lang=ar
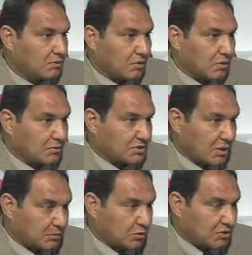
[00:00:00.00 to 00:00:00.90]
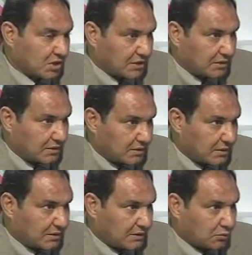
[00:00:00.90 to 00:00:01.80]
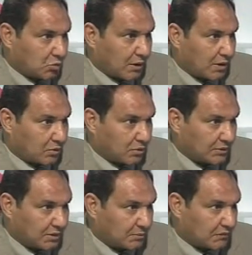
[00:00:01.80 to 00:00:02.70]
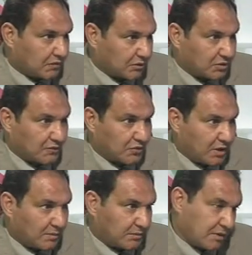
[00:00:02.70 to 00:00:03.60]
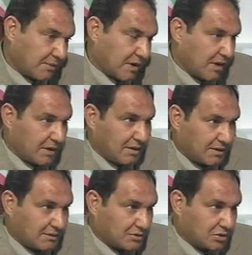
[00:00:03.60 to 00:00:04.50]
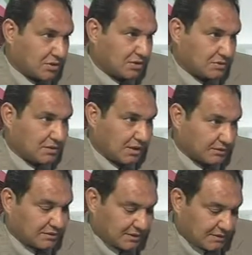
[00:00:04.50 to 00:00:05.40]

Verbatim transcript: ومش عامل له مشاكل الدوخه والتنميل في الاطراف والكلام ده بقى حضرتك